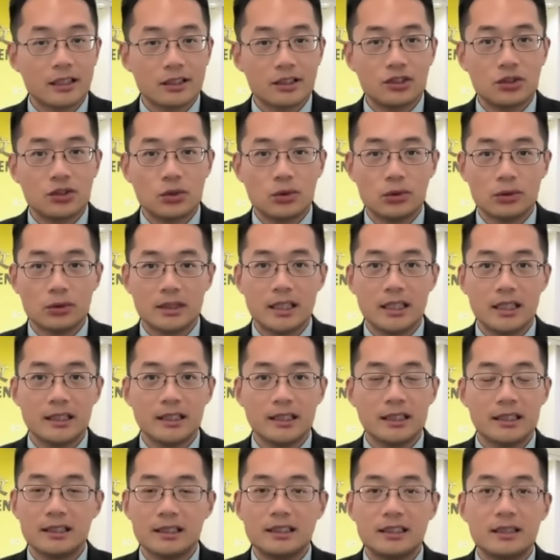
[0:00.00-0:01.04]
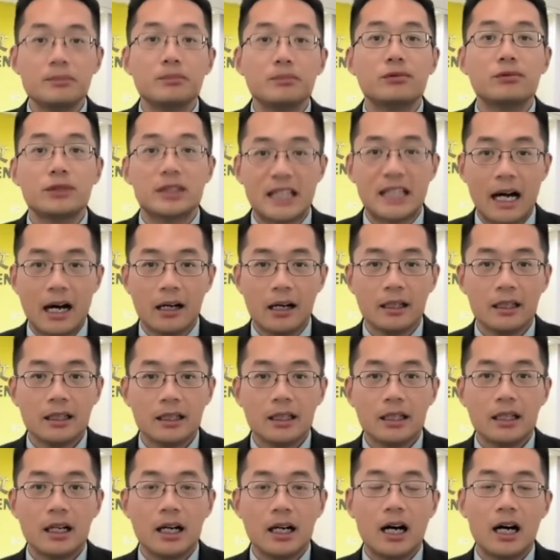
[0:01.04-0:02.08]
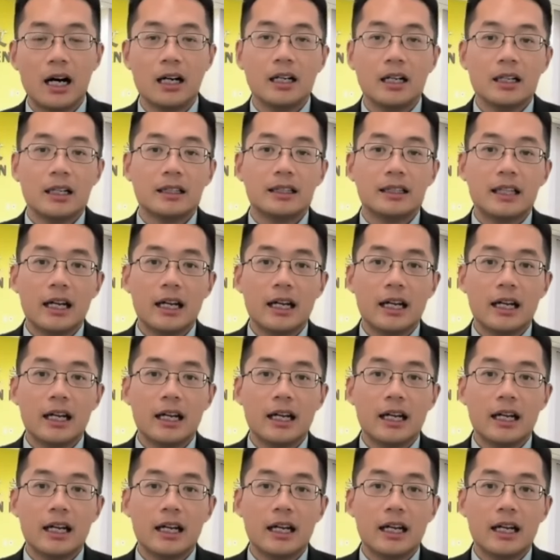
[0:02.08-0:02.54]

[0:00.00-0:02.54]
点九的一个进步奖啊，